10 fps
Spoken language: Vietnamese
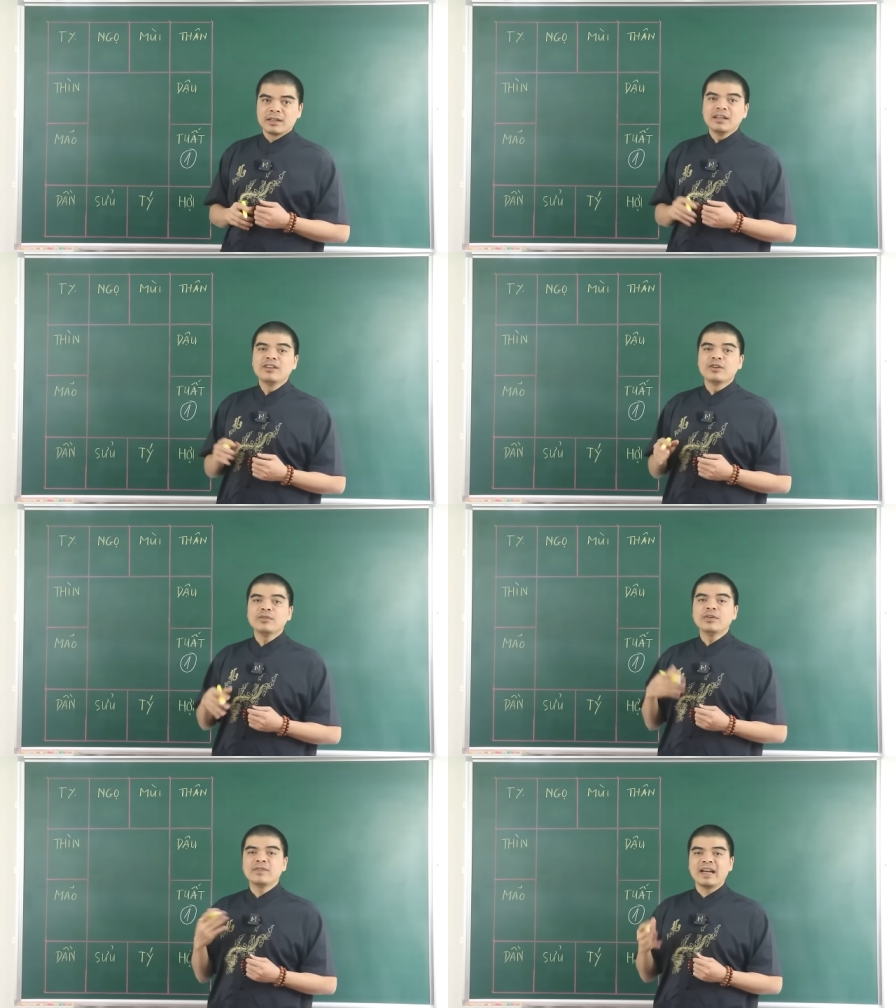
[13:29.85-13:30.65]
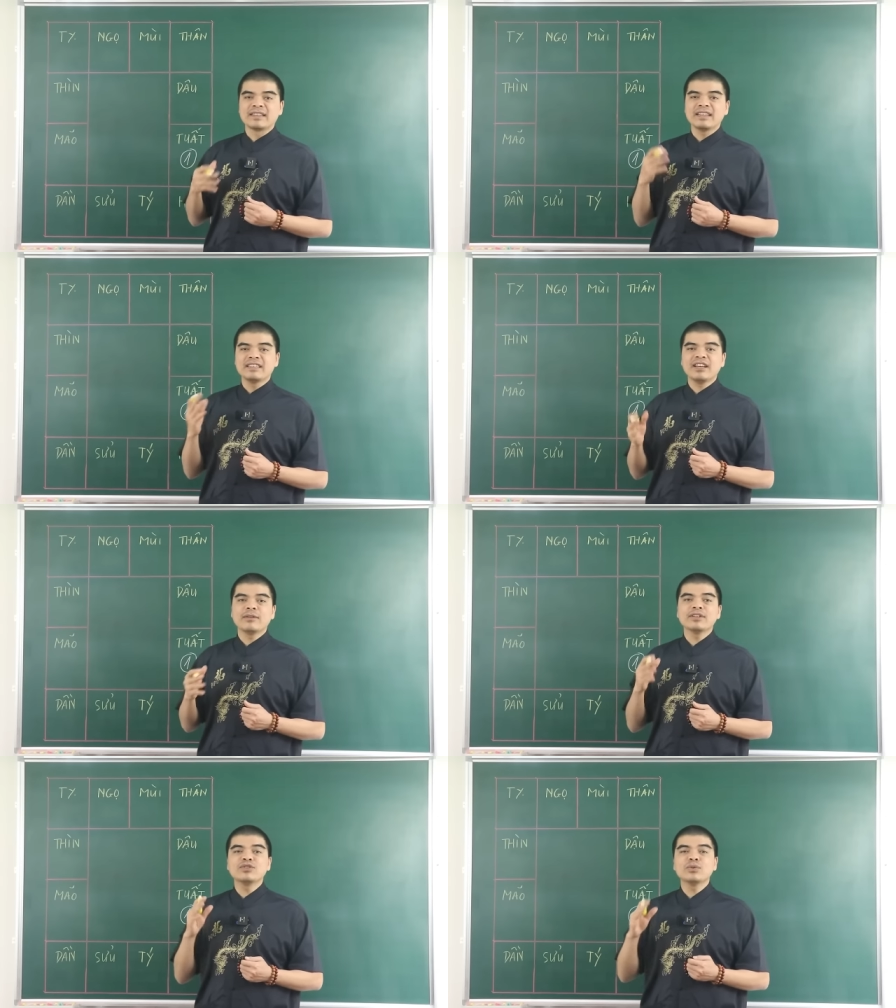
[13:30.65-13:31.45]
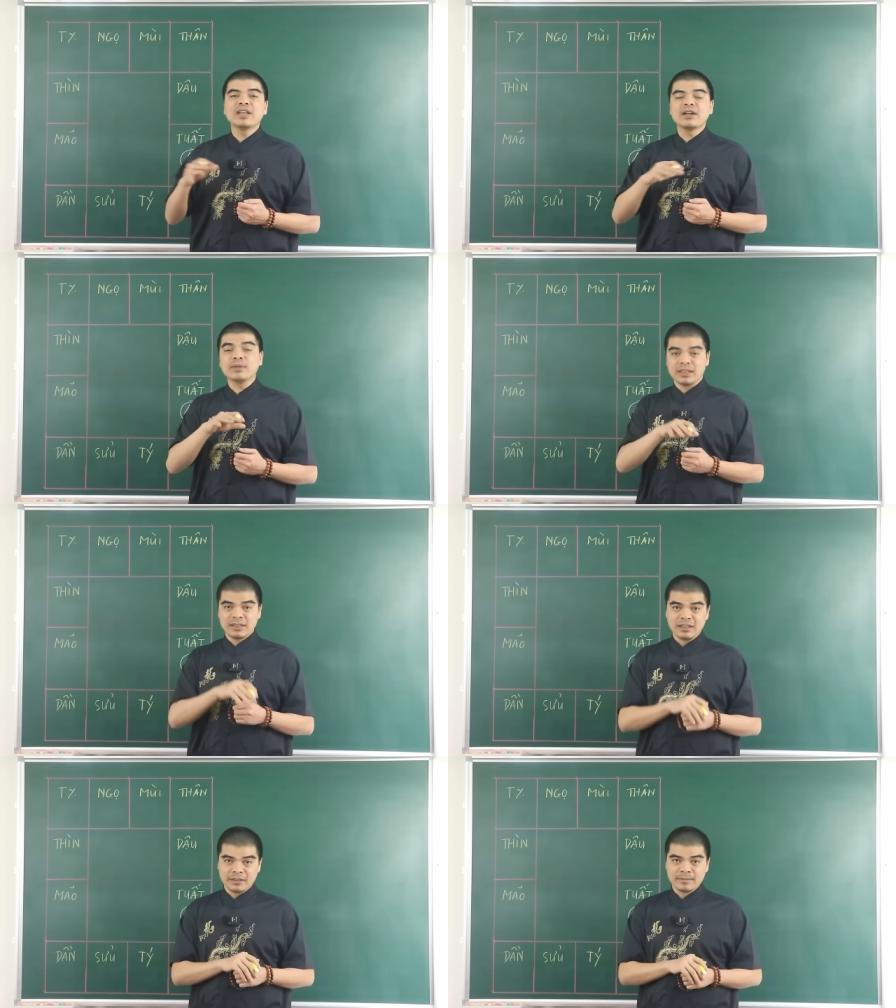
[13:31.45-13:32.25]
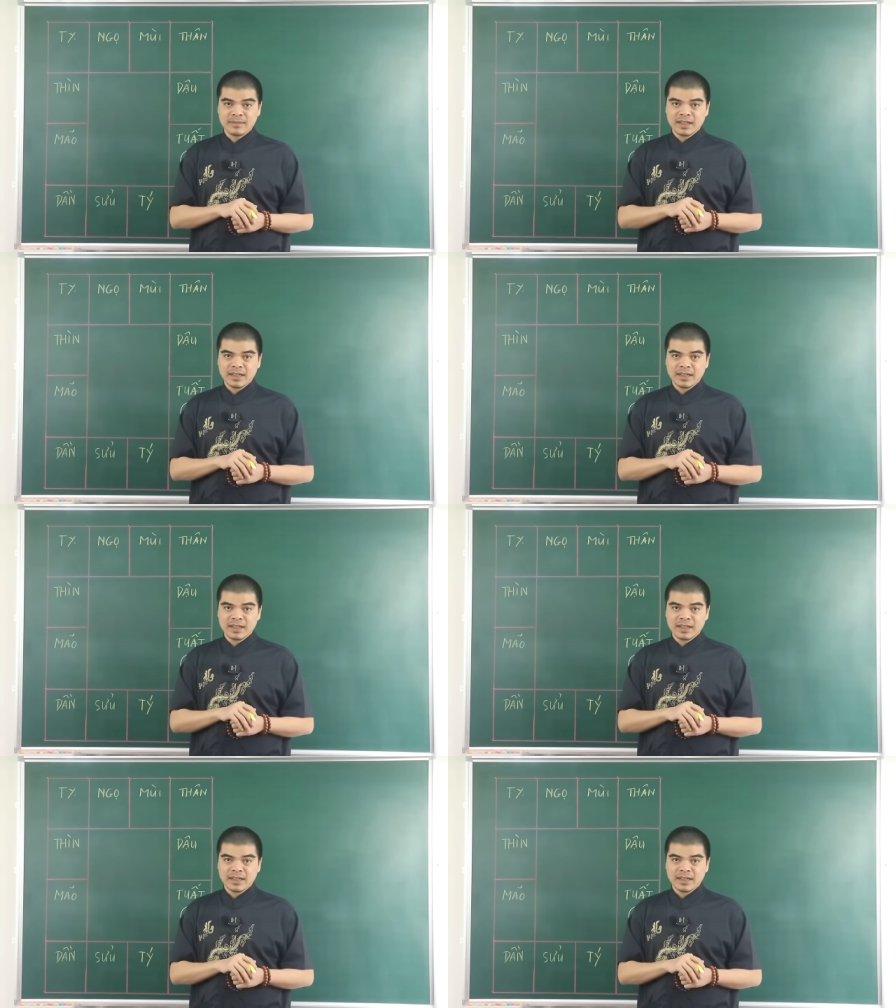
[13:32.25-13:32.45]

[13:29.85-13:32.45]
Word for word: Đừng có vội vàng chạy theo cái xu thế của thị trường